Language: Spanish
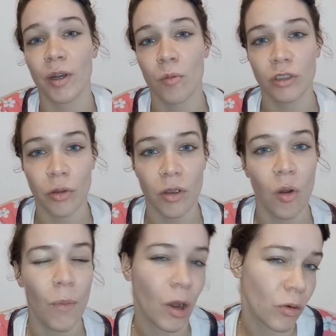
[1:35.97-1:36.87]
como yo digo,
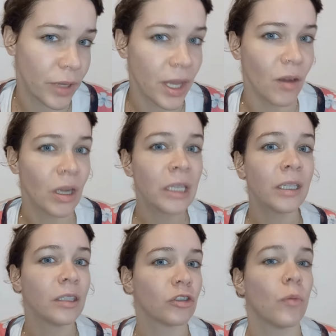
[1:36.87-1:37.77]
los más olvidados.
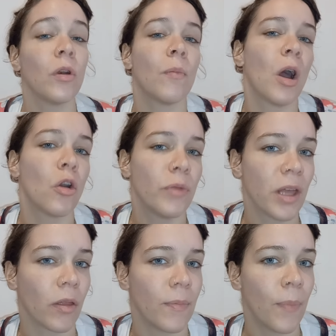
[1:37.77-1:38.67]
Somos los más
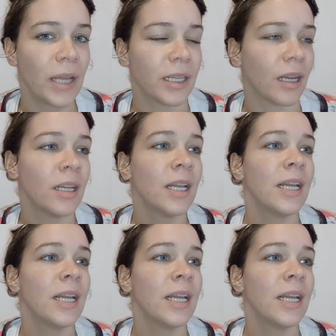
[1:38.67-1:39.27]
olvidados de España.